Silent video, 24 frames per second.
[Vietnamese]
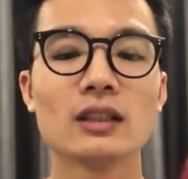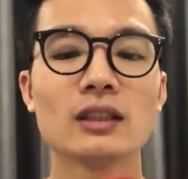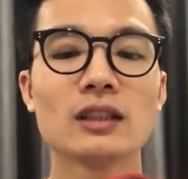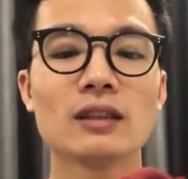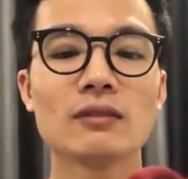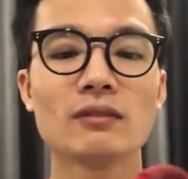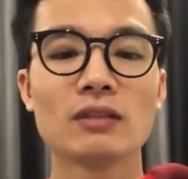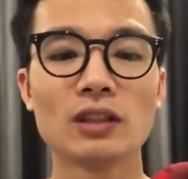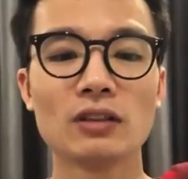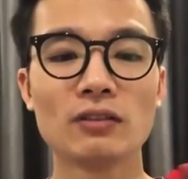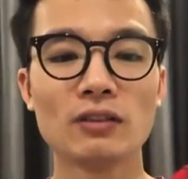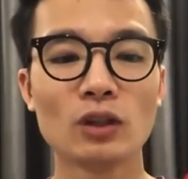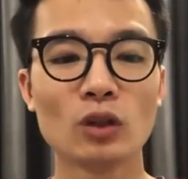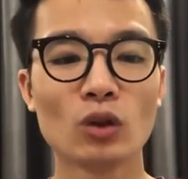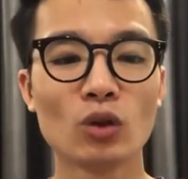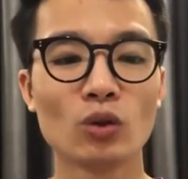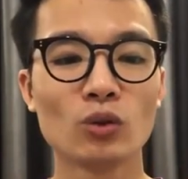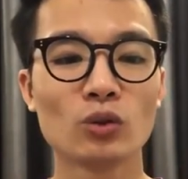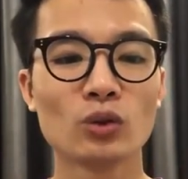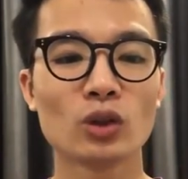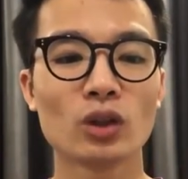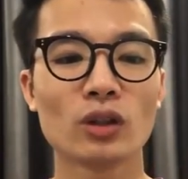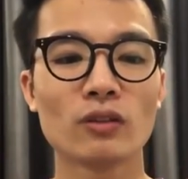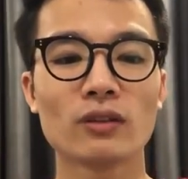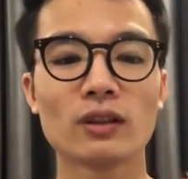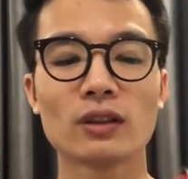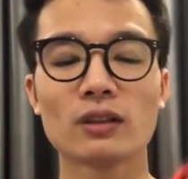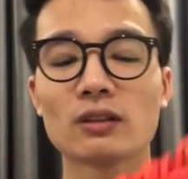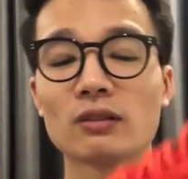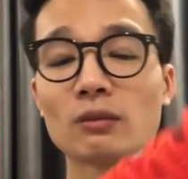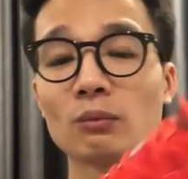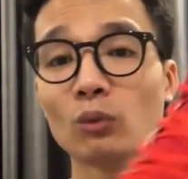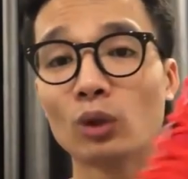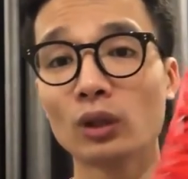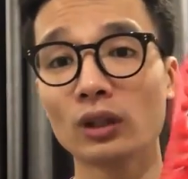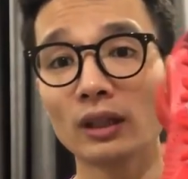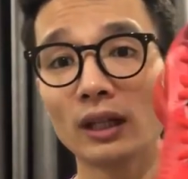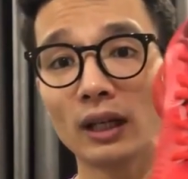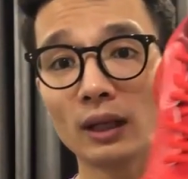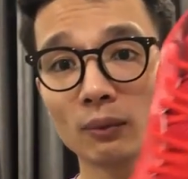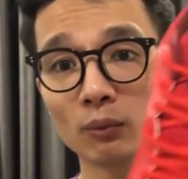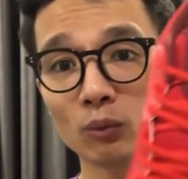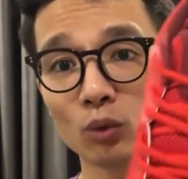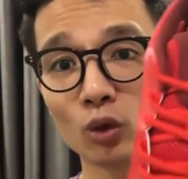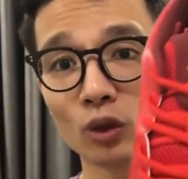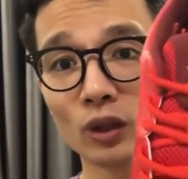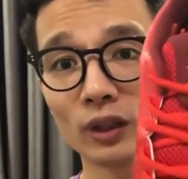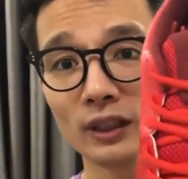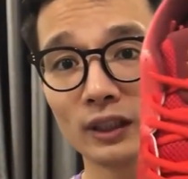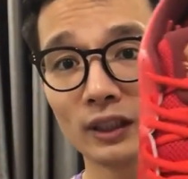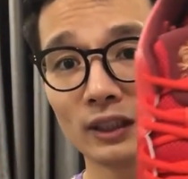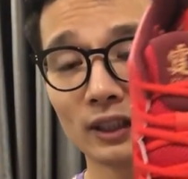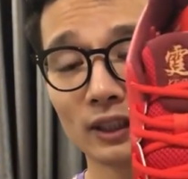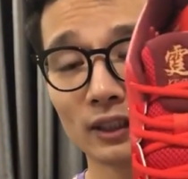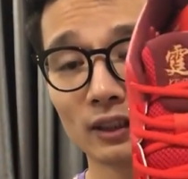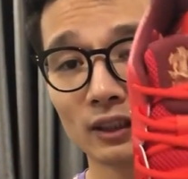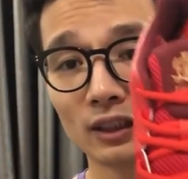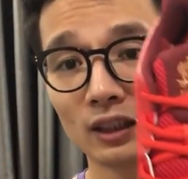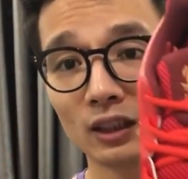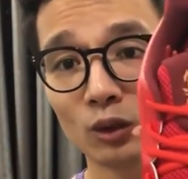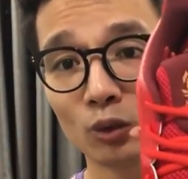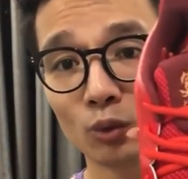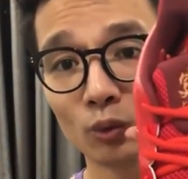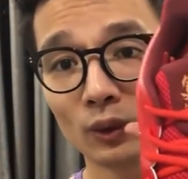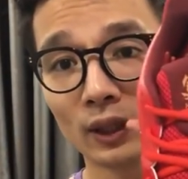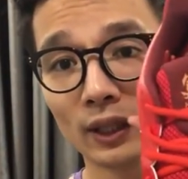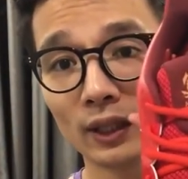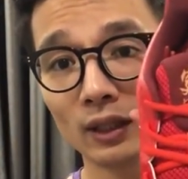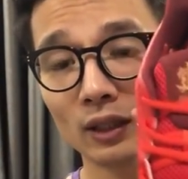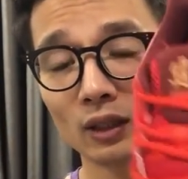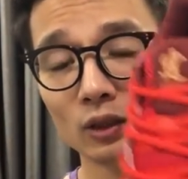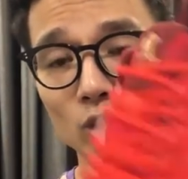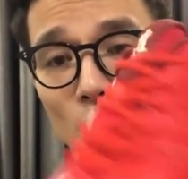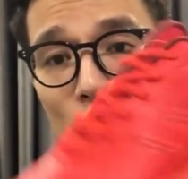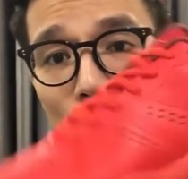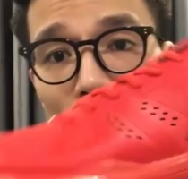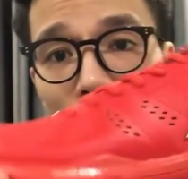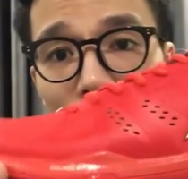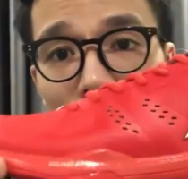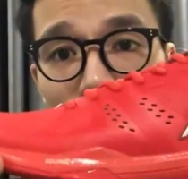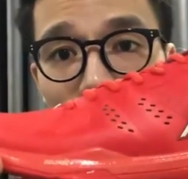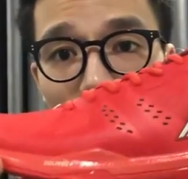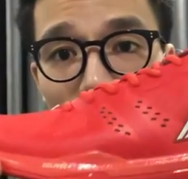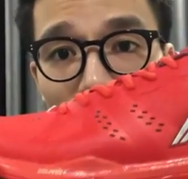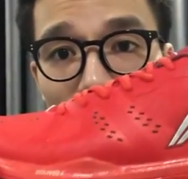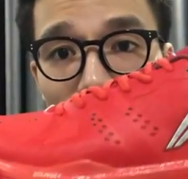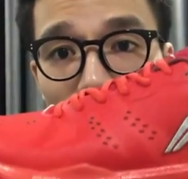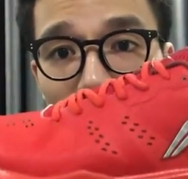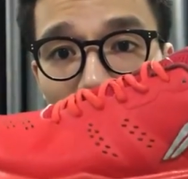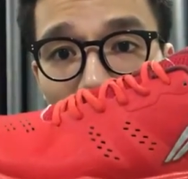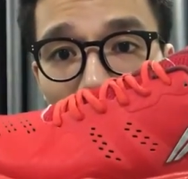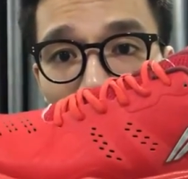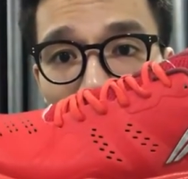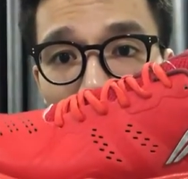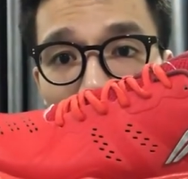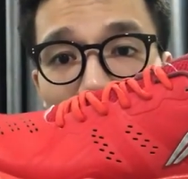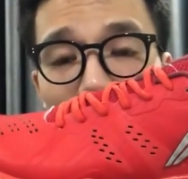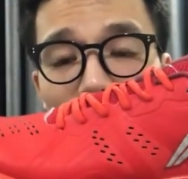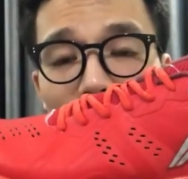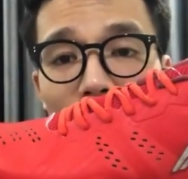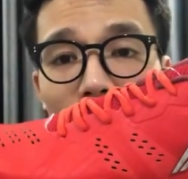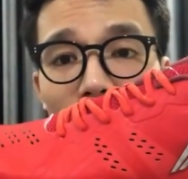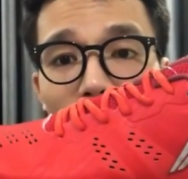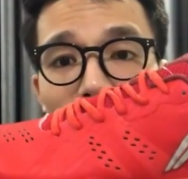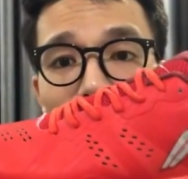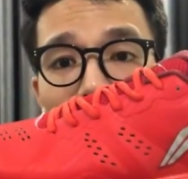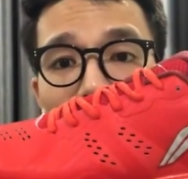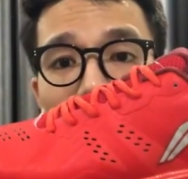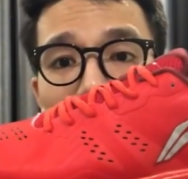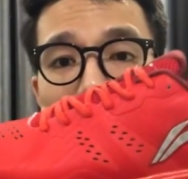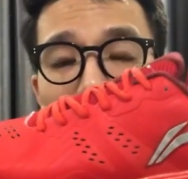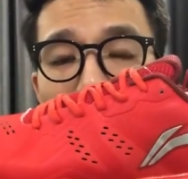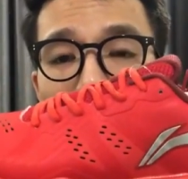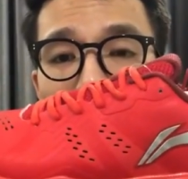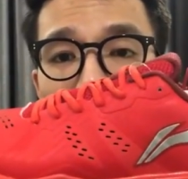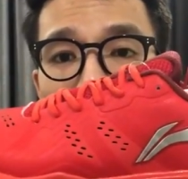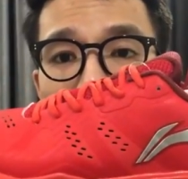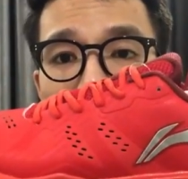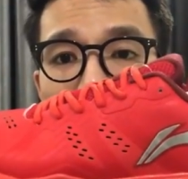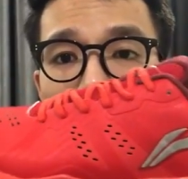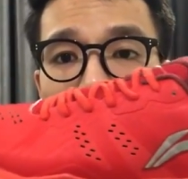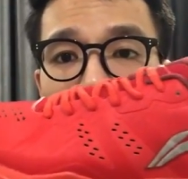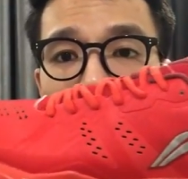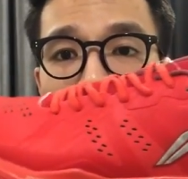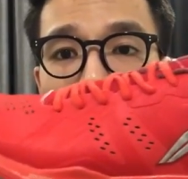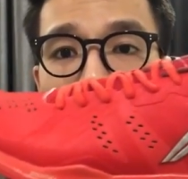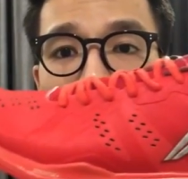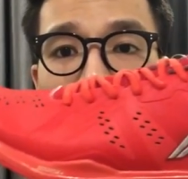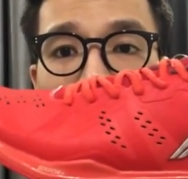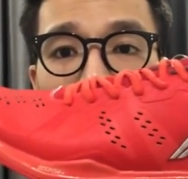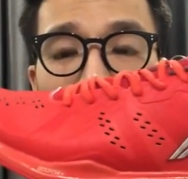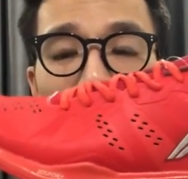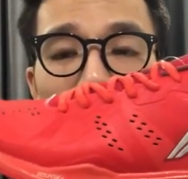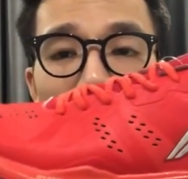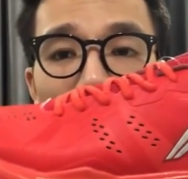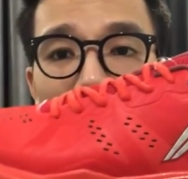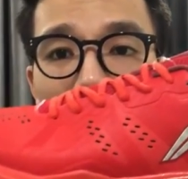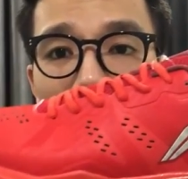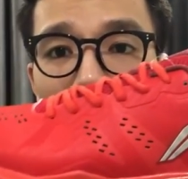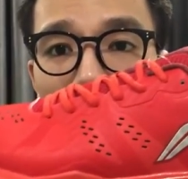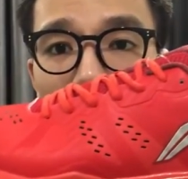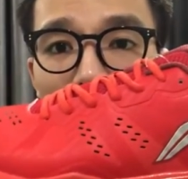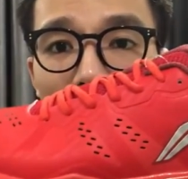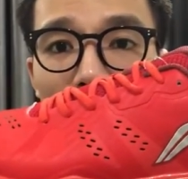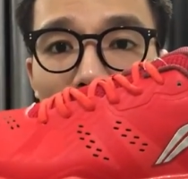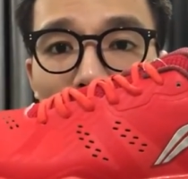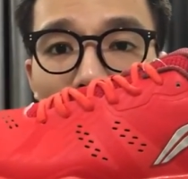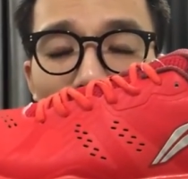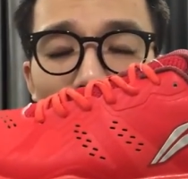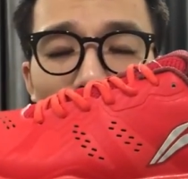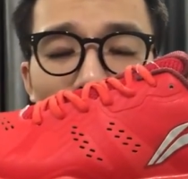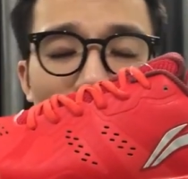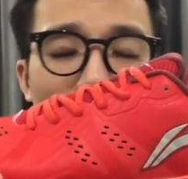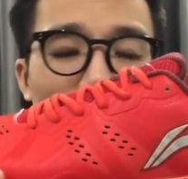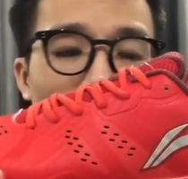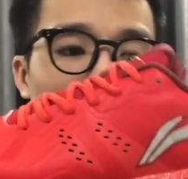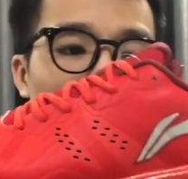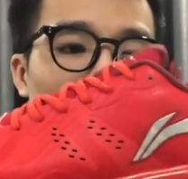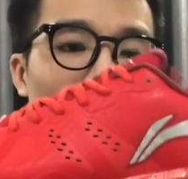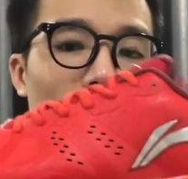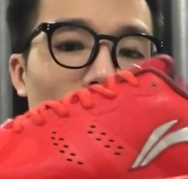xem review hùng rồi và muốn đặt mua thì nhắn tin hùng ngay nhé số lượng thì rất là ít và mức giá thì hùng để mọi người rất là tốt